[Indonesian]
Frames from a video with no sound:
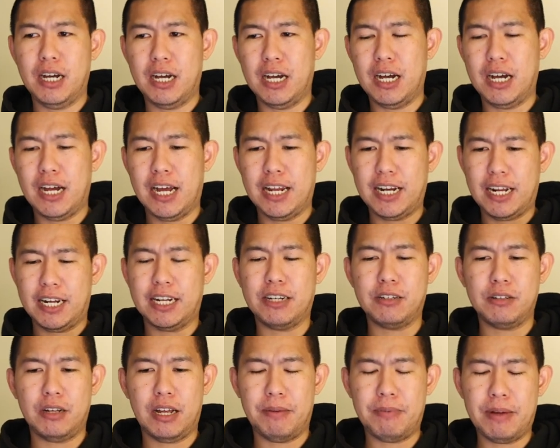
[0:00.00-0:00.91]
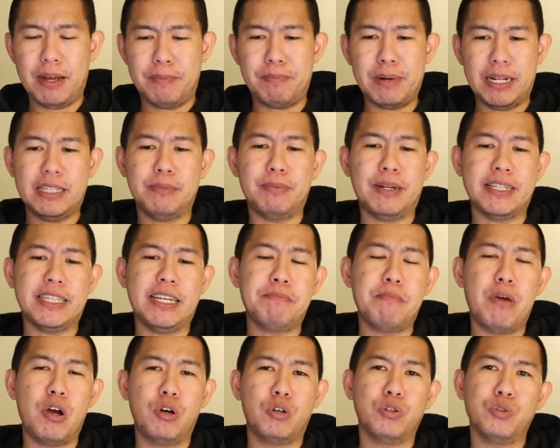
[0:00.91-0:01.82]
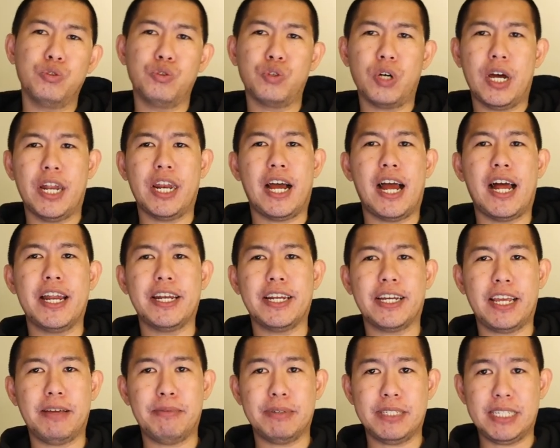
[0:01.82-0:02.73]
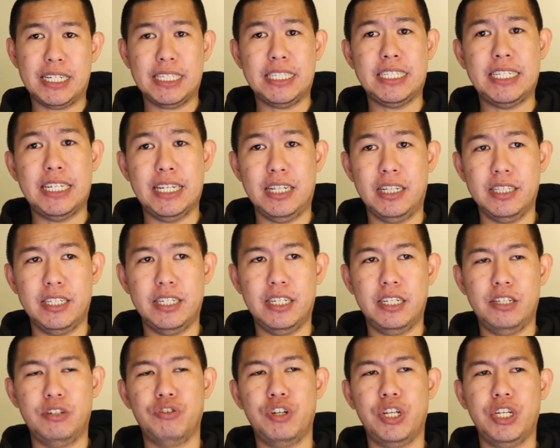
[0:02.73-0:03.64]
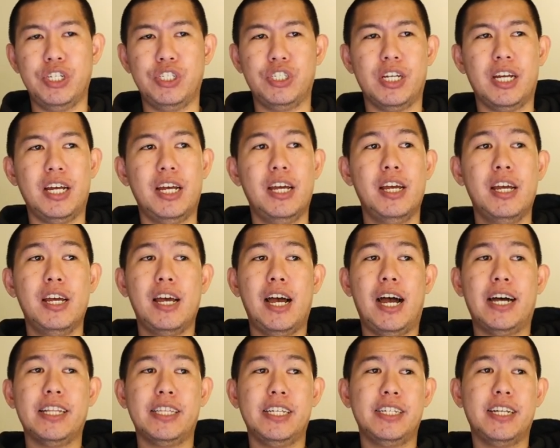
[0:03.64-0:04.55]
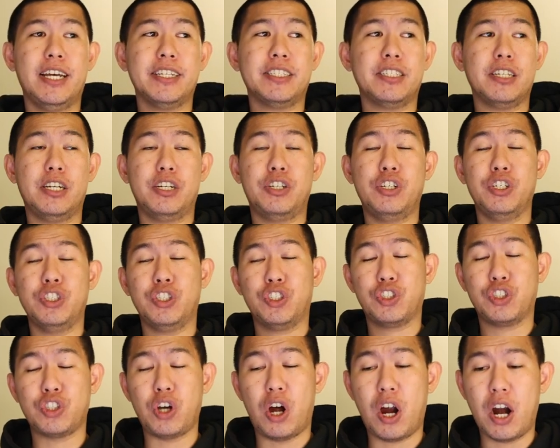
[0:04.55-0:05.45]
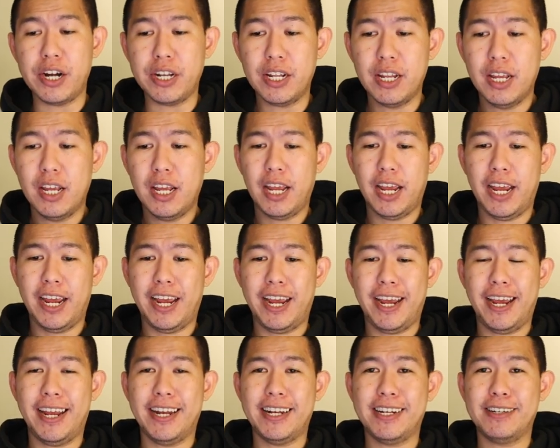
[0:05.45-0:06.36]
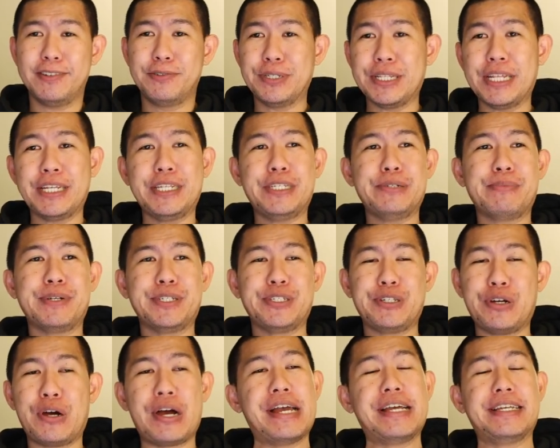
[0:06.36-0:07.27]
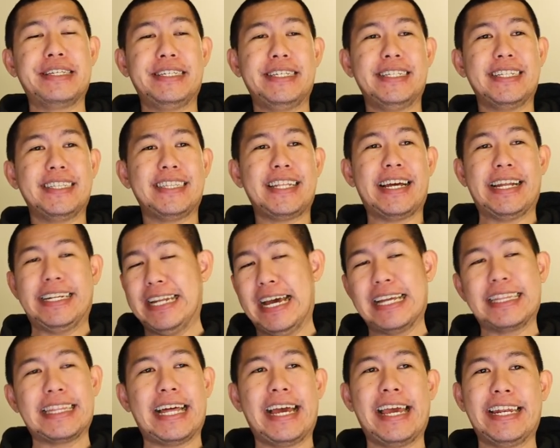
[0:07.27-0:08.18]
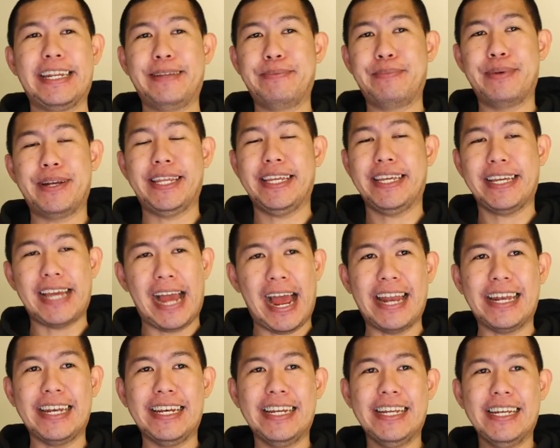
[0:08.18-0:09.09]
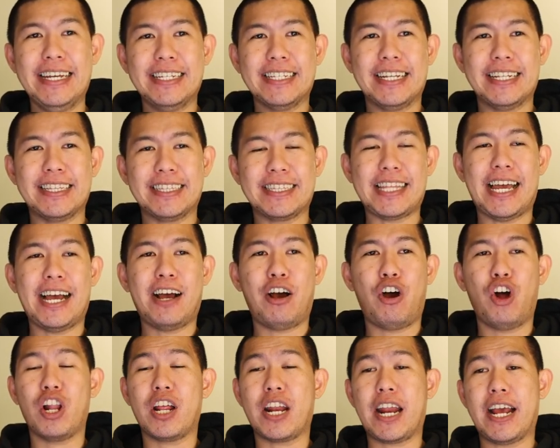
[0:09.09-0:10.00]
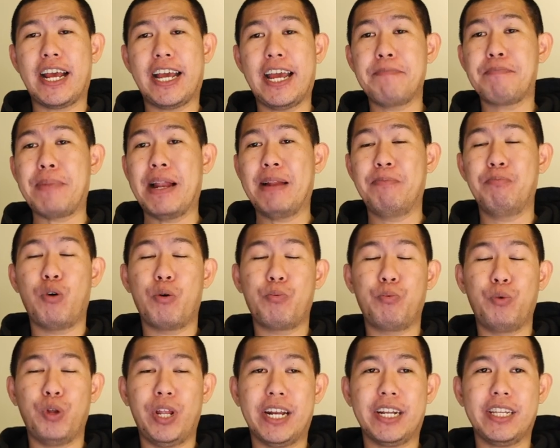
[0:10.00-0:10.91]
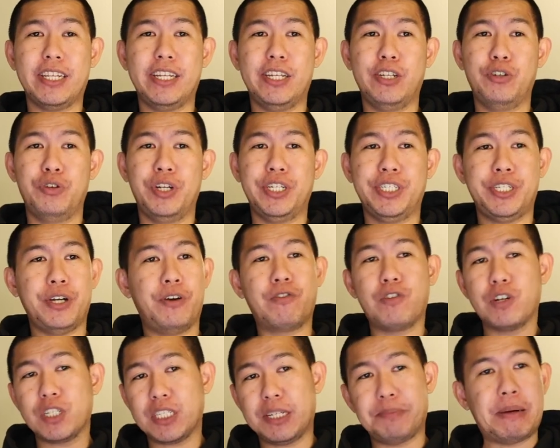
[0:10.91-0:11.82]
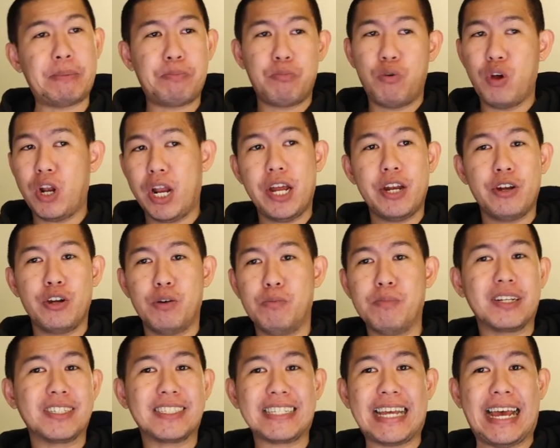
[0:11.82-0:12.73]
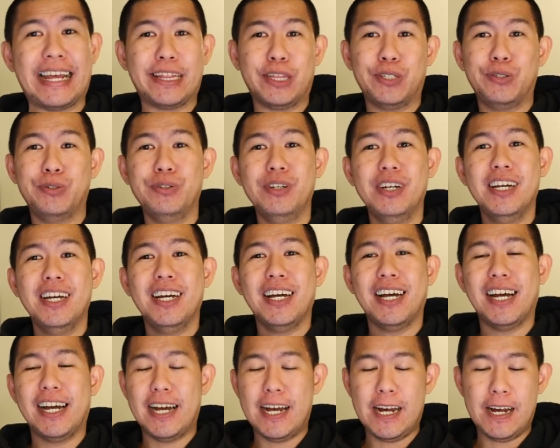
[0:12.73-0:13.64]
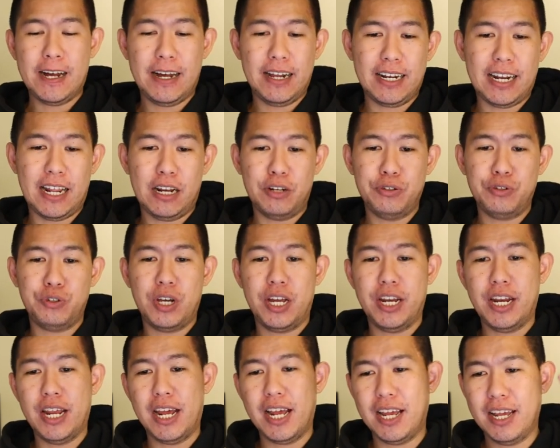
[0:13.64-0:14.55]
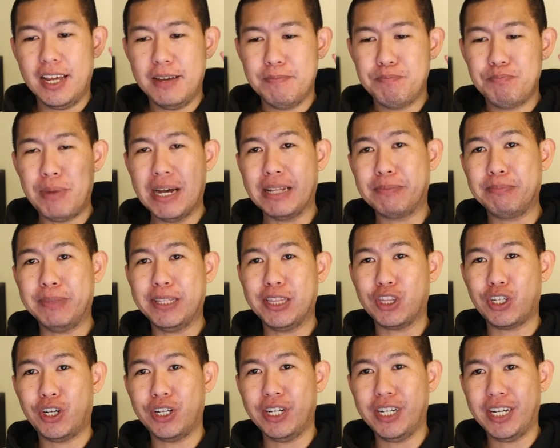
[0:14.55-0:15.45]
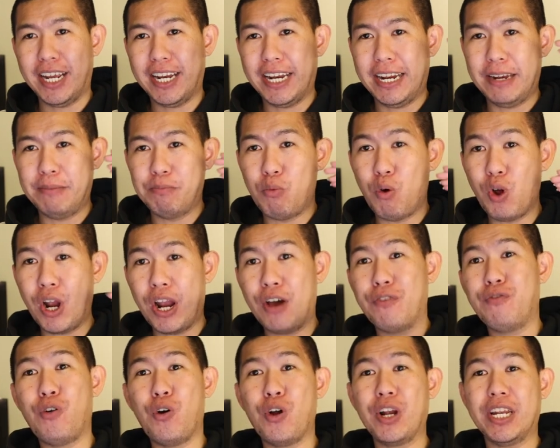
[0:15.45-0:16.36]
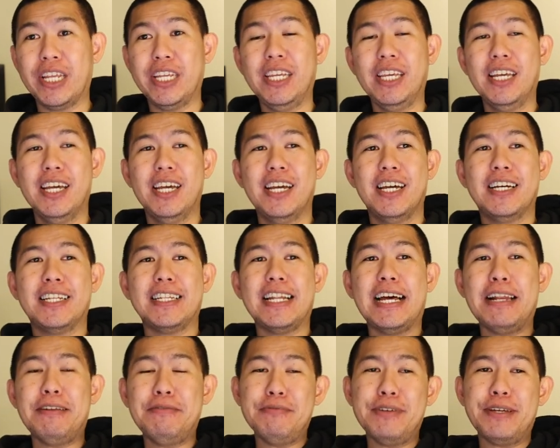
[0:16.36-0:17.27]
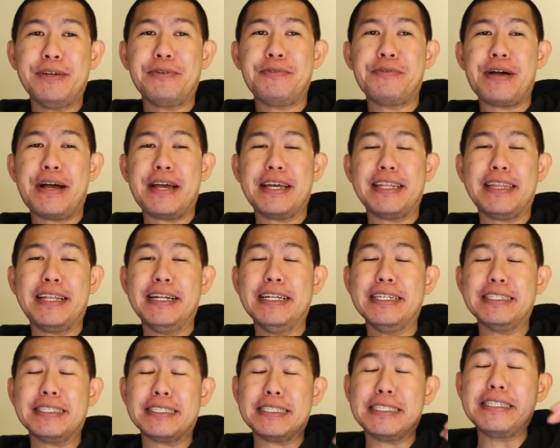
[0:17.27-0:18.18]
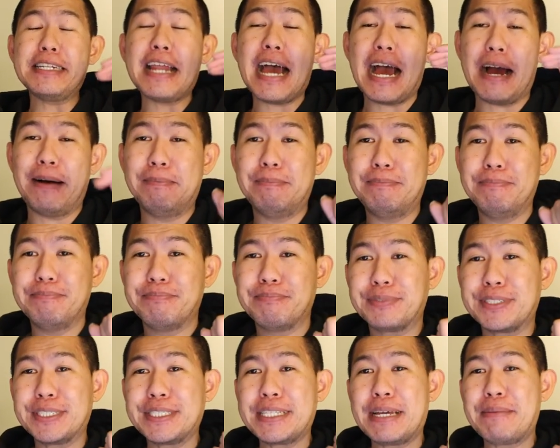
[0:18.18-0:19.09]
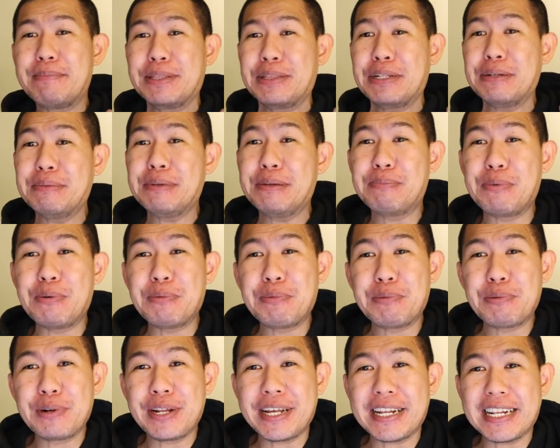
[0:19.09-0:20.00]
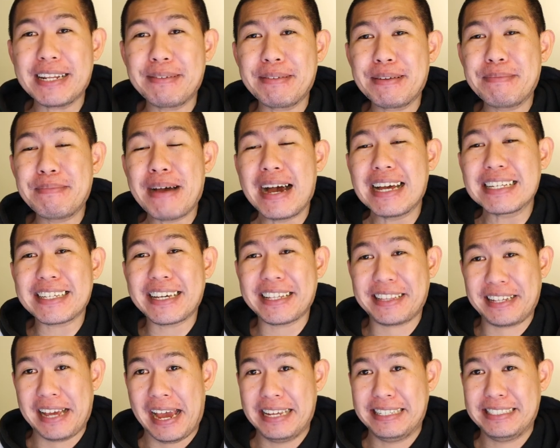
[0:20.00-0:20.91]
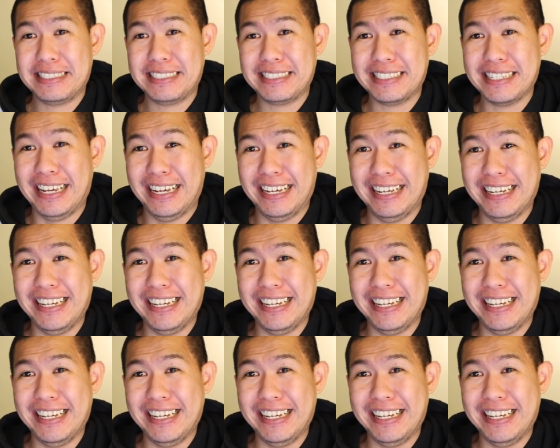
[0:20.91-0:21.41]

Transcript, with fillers: uh, anak-anak apa pelatih pelatih yang bagus untuk anak-anak yang masih kecil di Indonesia. I think that's a good start. And gue tadi cuma shock aja sih tentang data yang diberikan tentang olahraga yang paling populer di Indonesia. Ukur sepak bola nomor satu, uh, lalu juga ada badminton, and then bola volley Lalu yang gue kaget adalah senam. Senam itu lebih populer daripada basket guys.